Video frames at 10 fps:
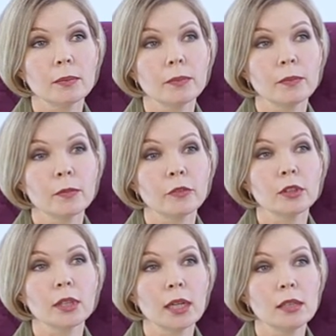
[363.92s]

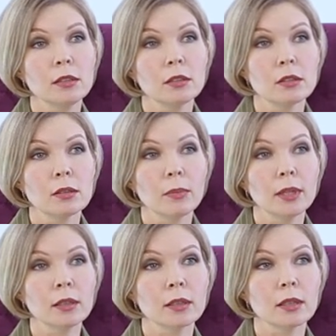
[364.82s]
вот один из
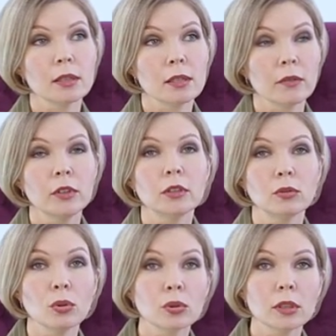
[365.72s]
моих основных,
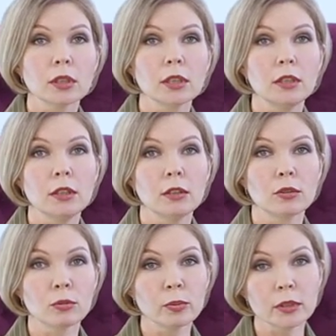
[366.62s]
долгих и
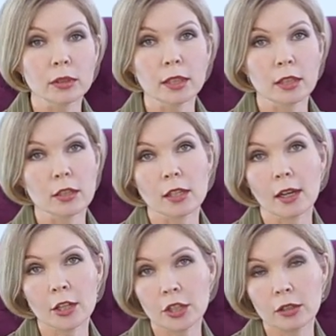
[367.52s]
крупных таких
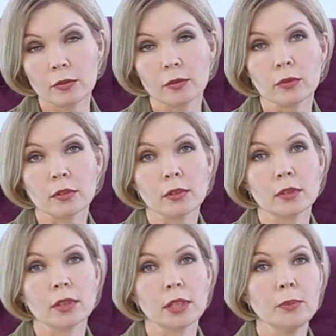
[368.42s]
заказчиков э,